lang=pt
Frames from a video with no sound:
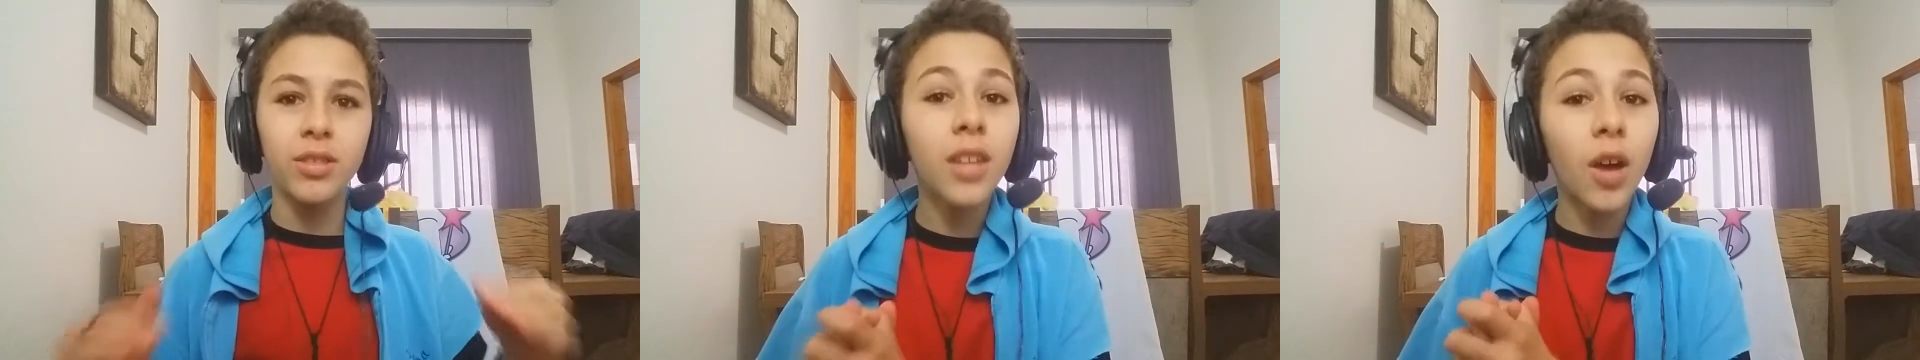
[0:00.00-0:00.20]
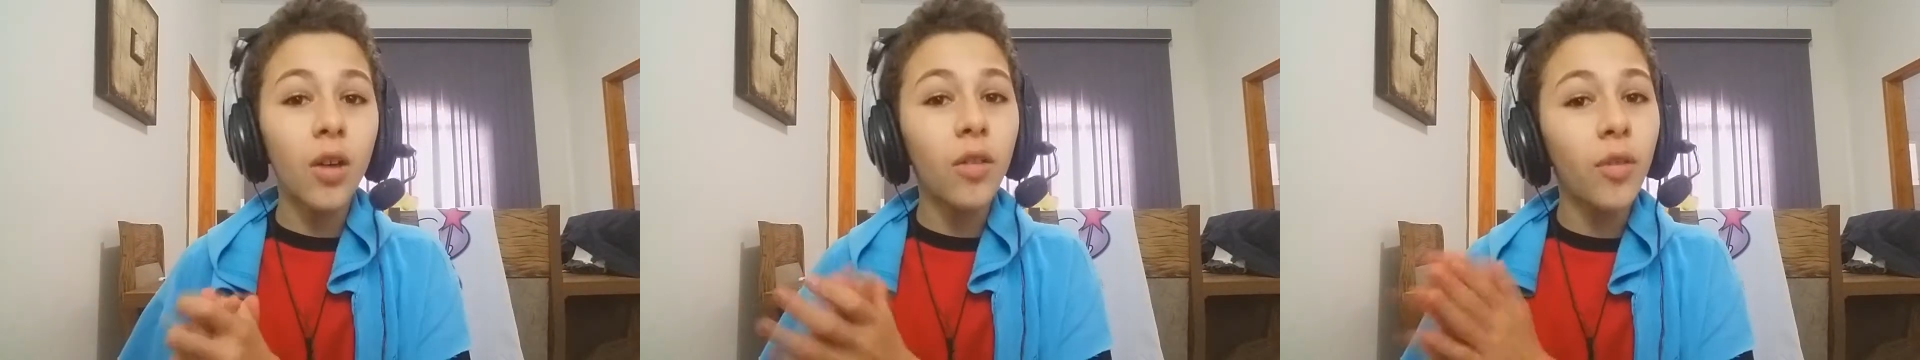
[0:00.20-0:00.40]

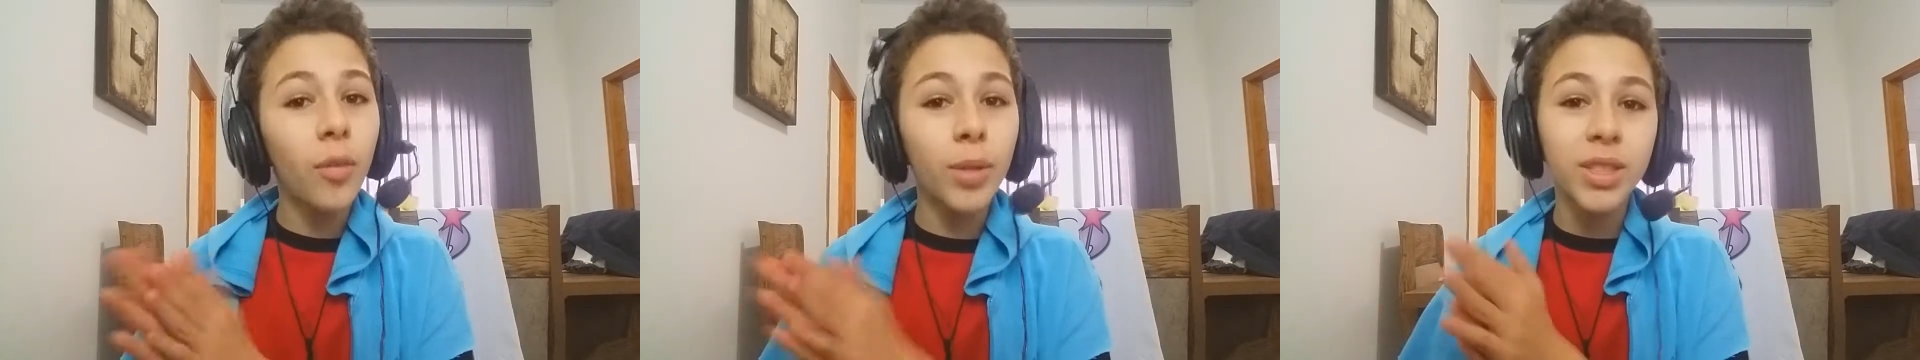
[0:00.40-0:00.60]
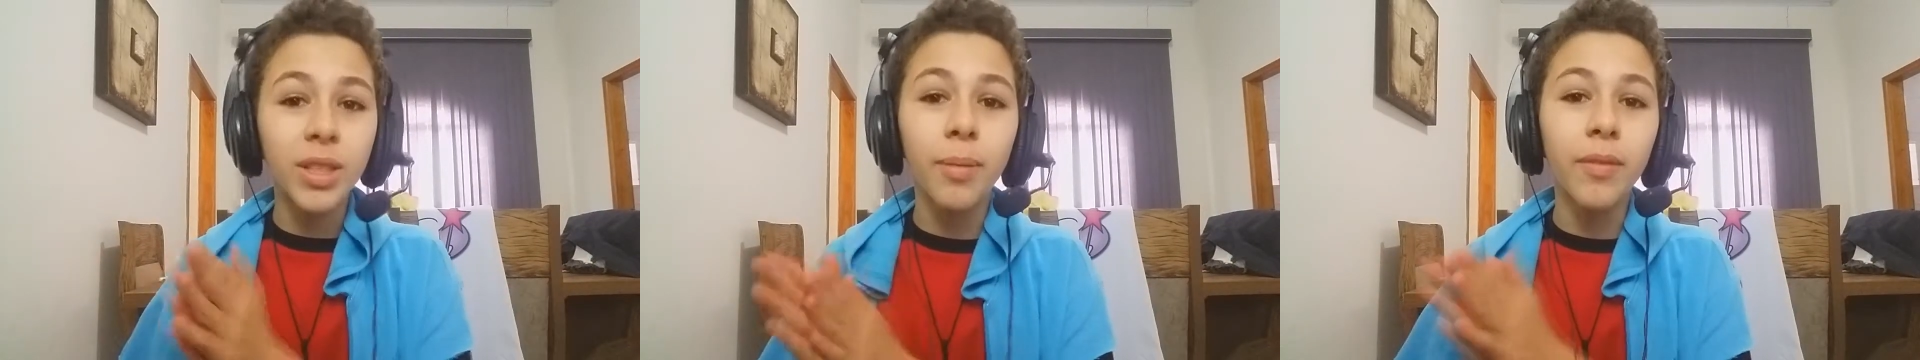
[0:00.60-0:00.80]
então eu vou
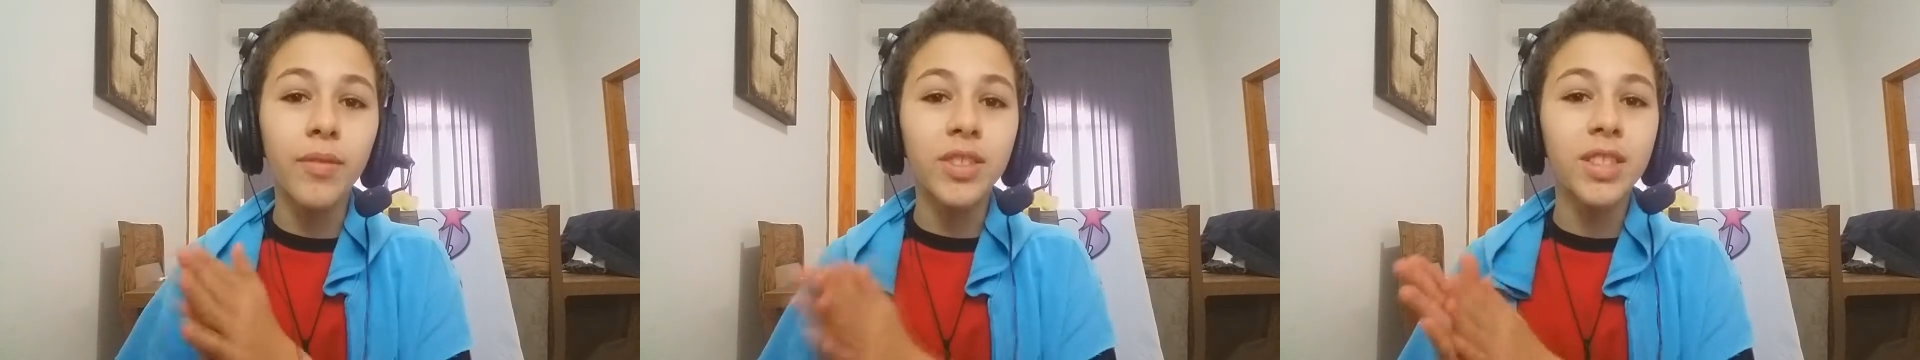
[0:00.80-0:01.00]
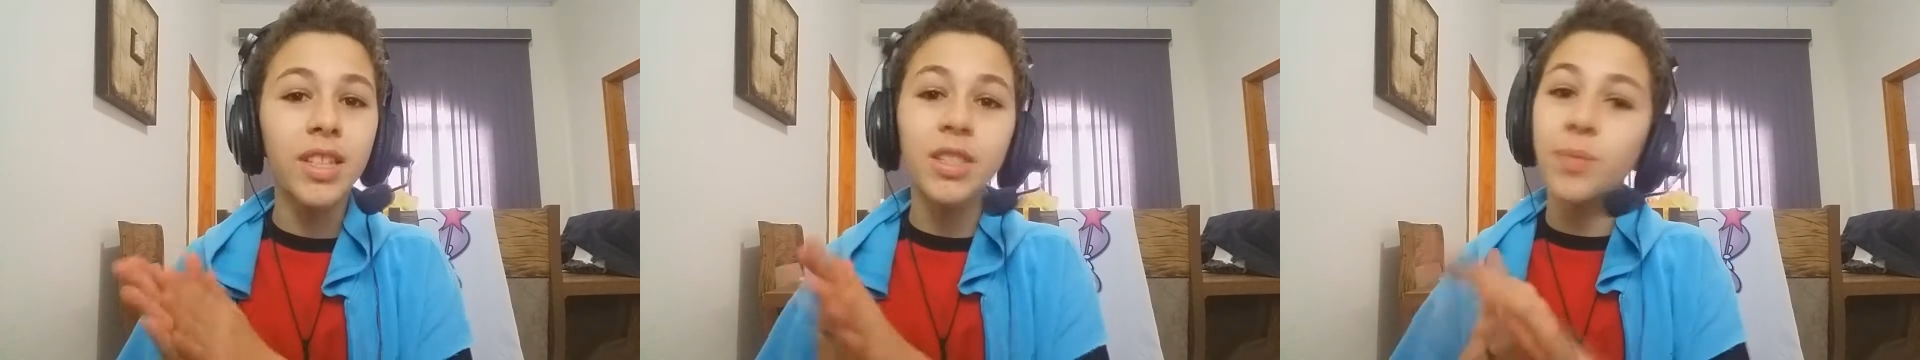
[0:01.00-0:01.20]
mostrar para
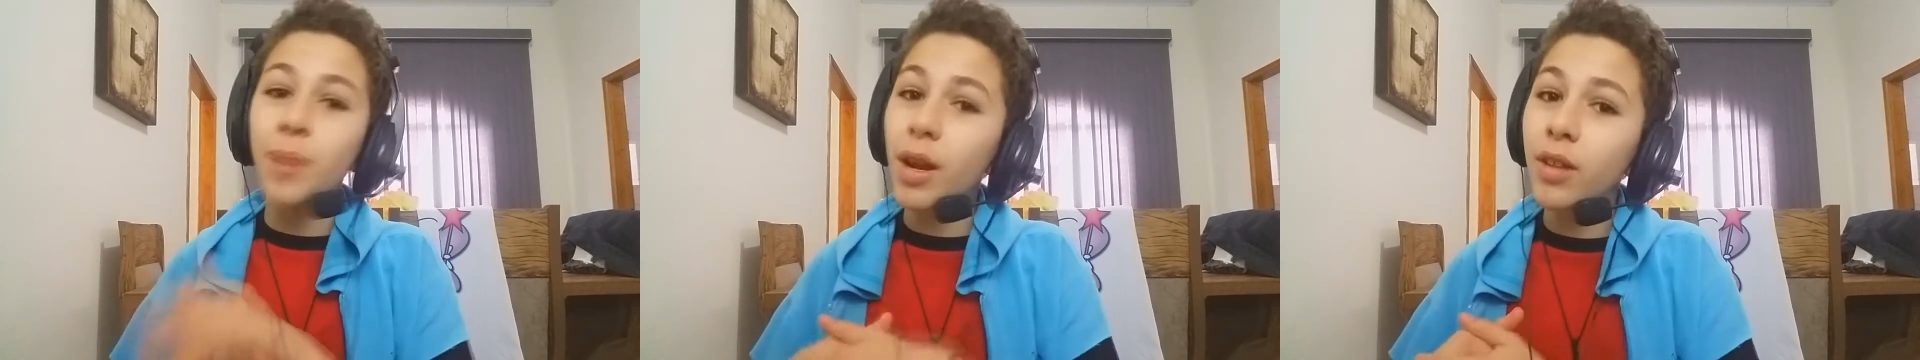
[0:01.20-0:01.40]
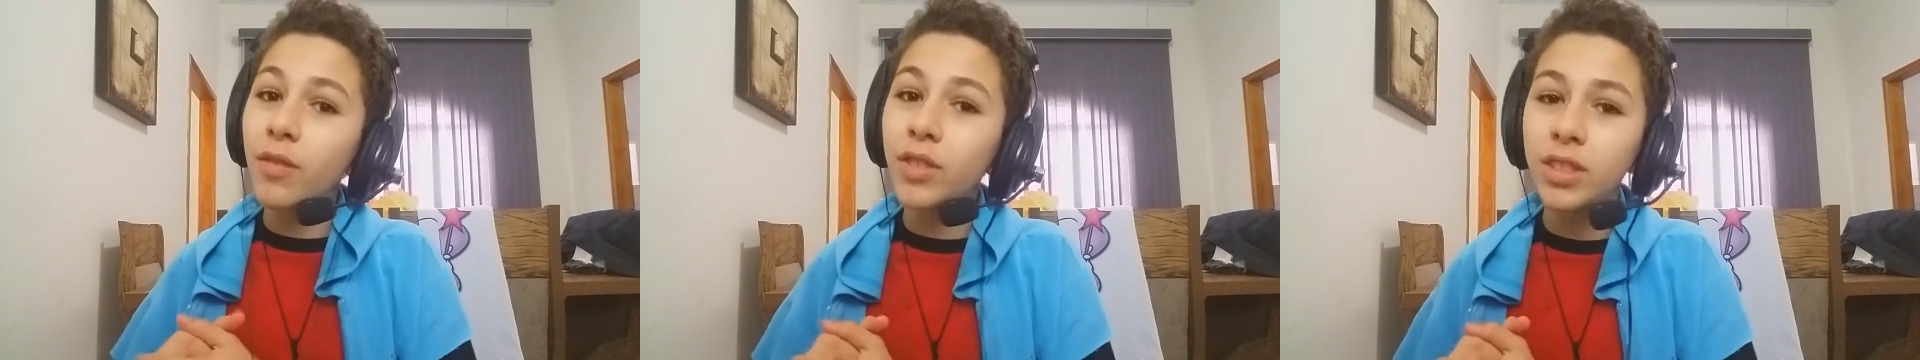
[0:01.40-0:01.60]
vocês,
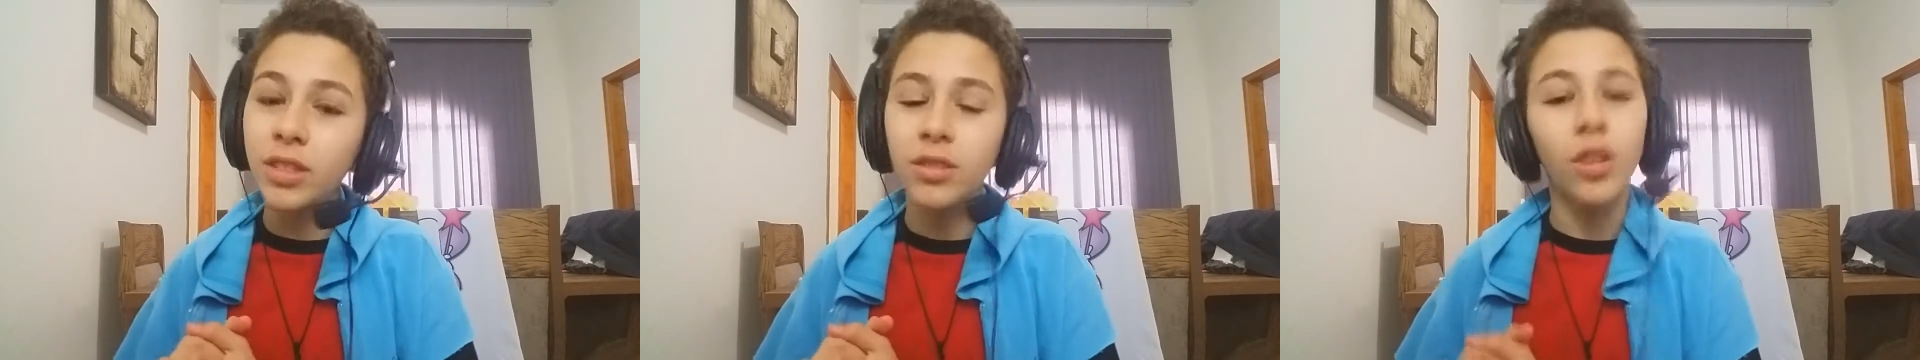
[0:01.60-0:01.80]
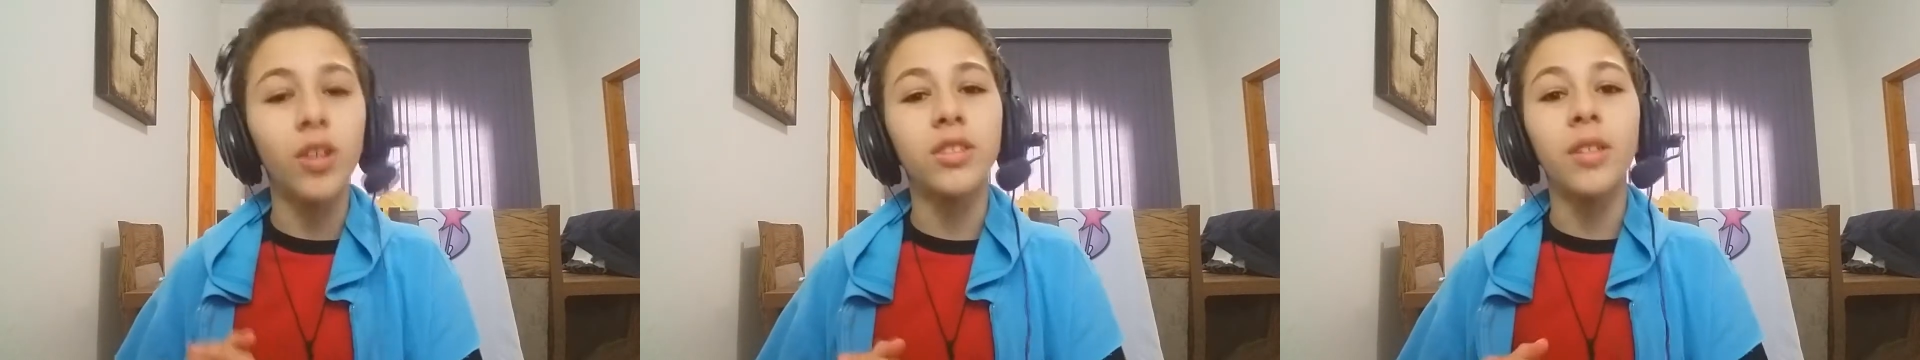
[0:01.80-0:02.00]
espero que
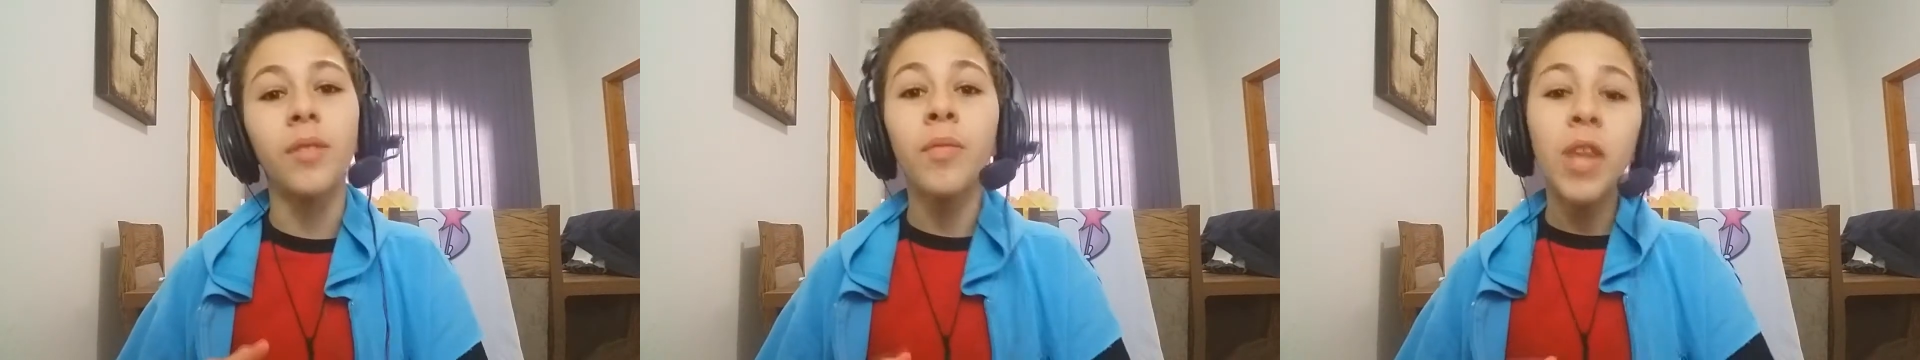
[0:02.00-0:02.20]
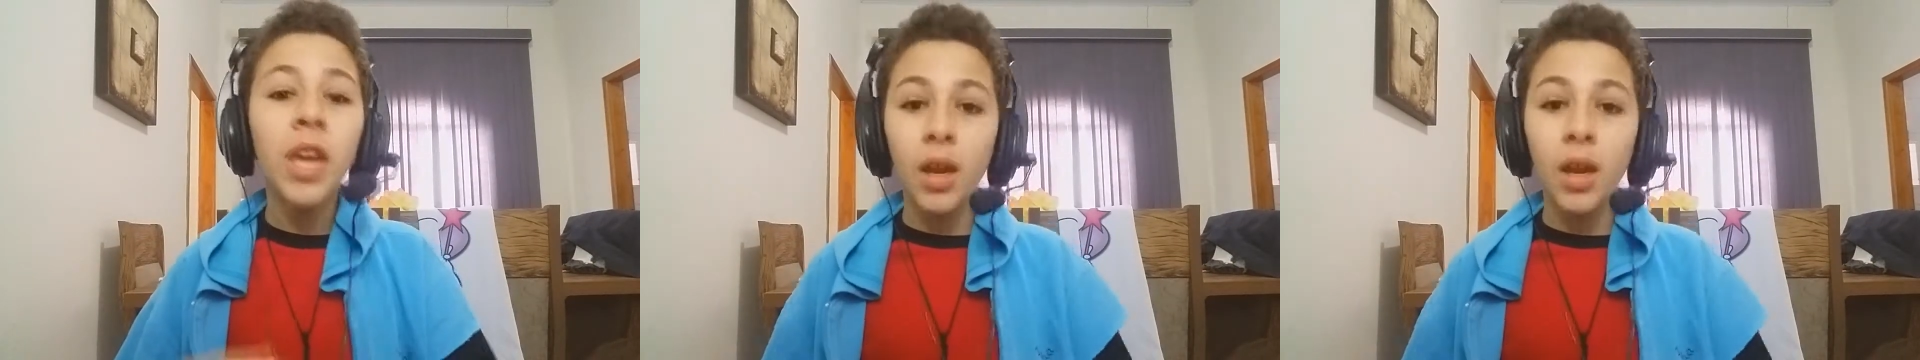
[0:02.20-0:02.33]
vocês gostem.